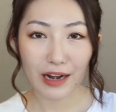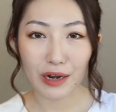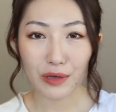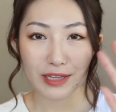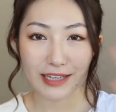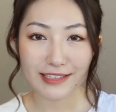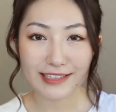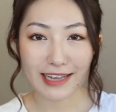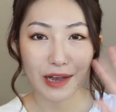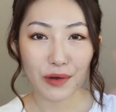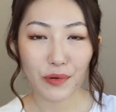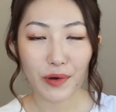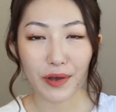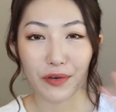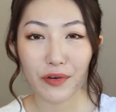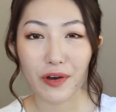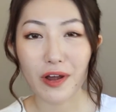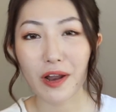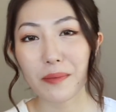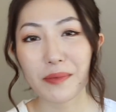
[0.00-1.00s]
Hello，大家欢
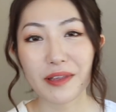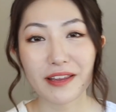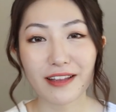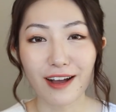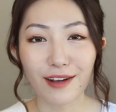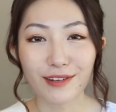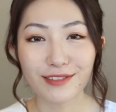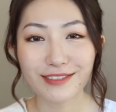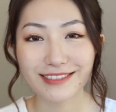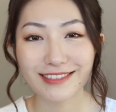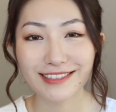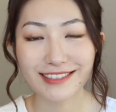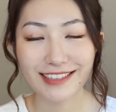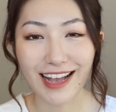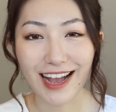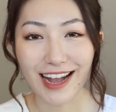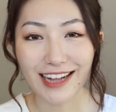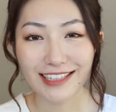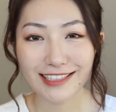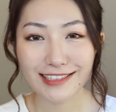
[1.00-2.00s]
迎回来频道。
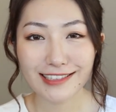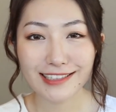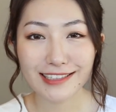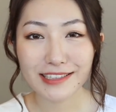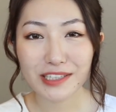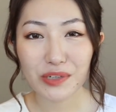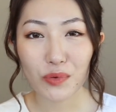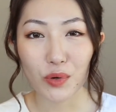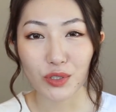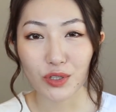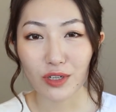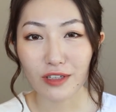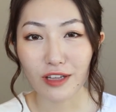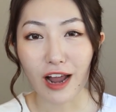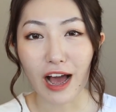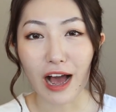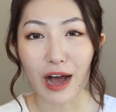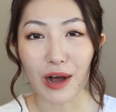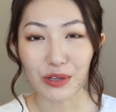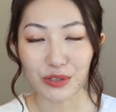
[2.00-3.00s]
这个星期我收到
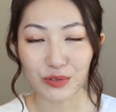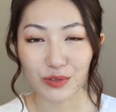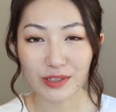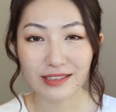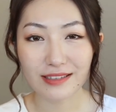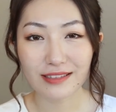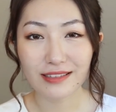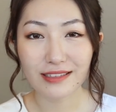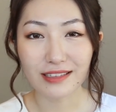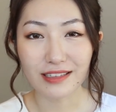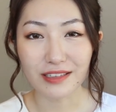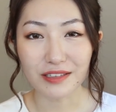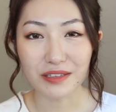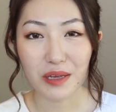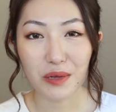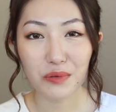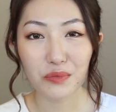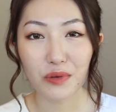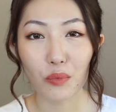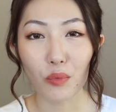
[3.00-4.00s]
了好多私信，
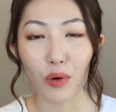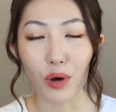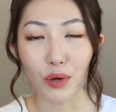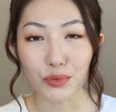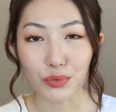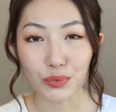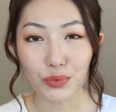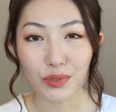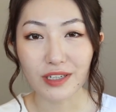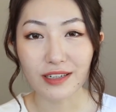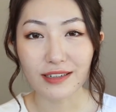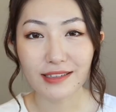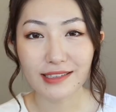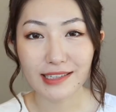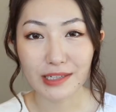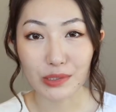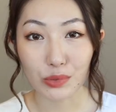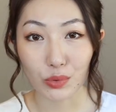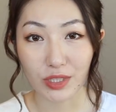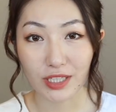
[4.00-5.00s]
问我如何
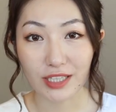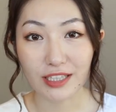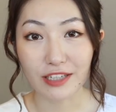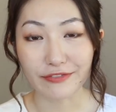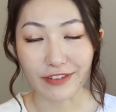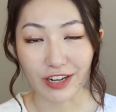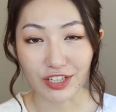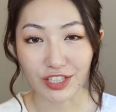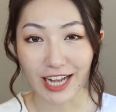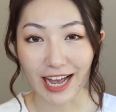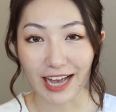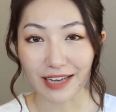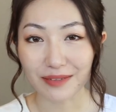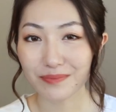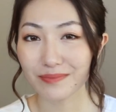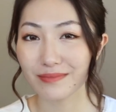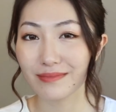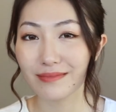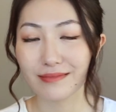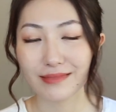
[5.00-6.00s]
卸除身体防晒。
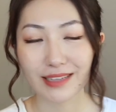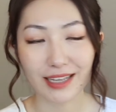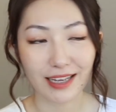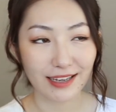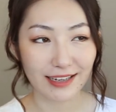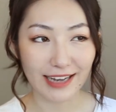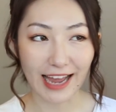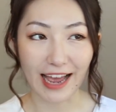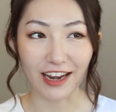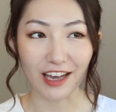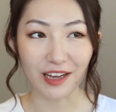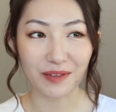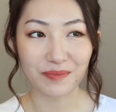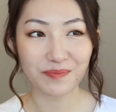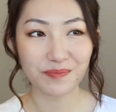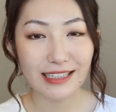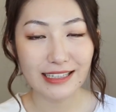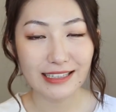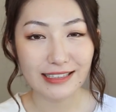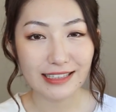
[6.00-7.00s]
来了，
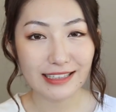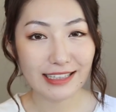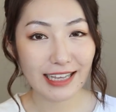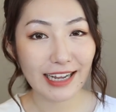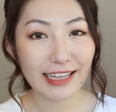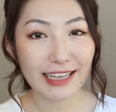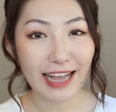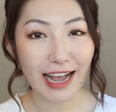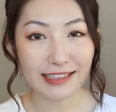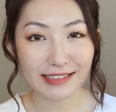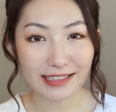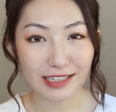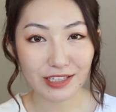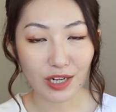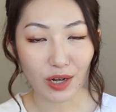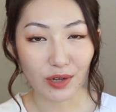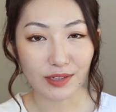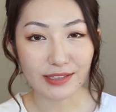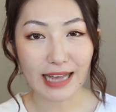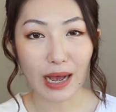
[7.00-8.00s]
今天给大家介
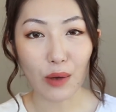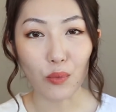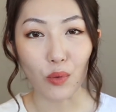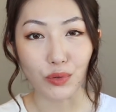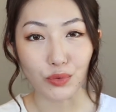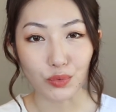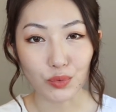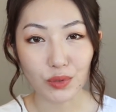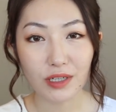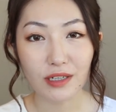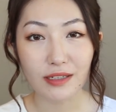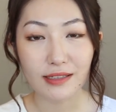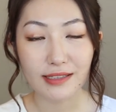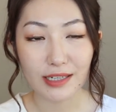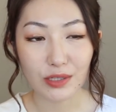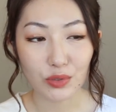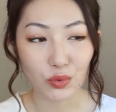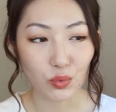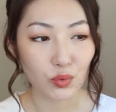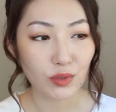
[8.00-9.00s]
绍一下我如何
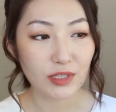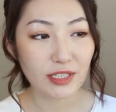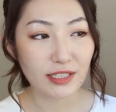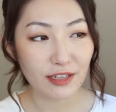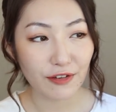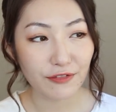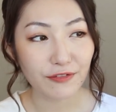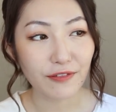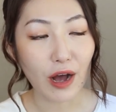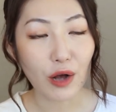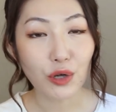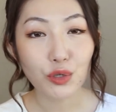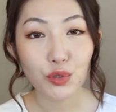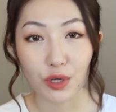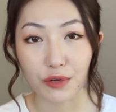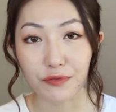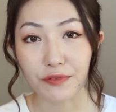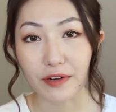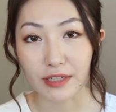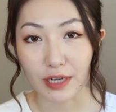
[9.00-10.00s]
卸除一些防
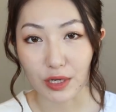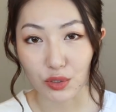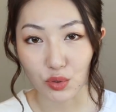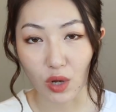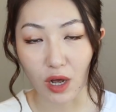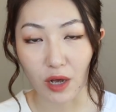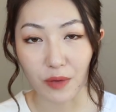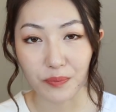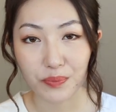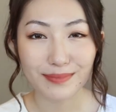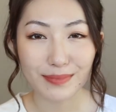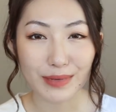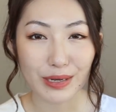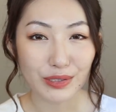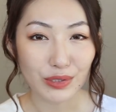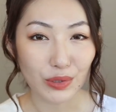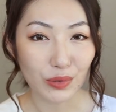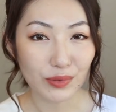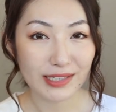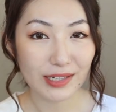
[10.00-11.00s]
水防晒霜，
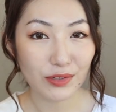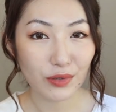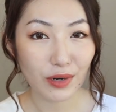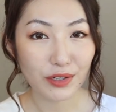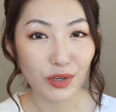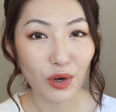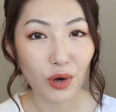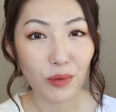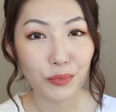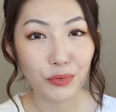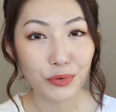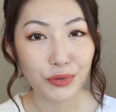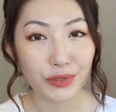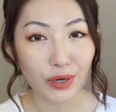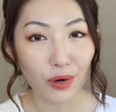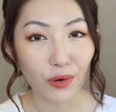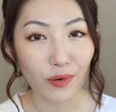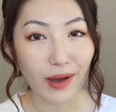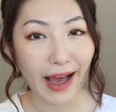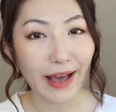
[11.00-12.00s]
有卸妆油、沐浴
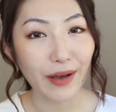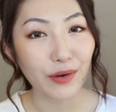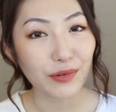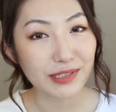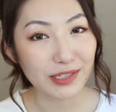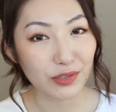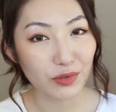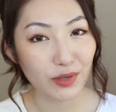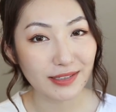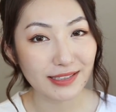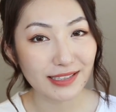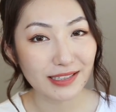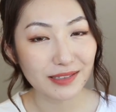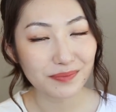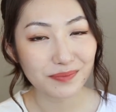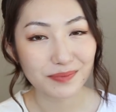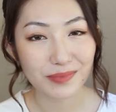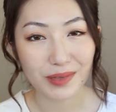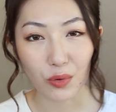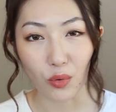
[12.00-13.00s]
油，还有卸妆巾。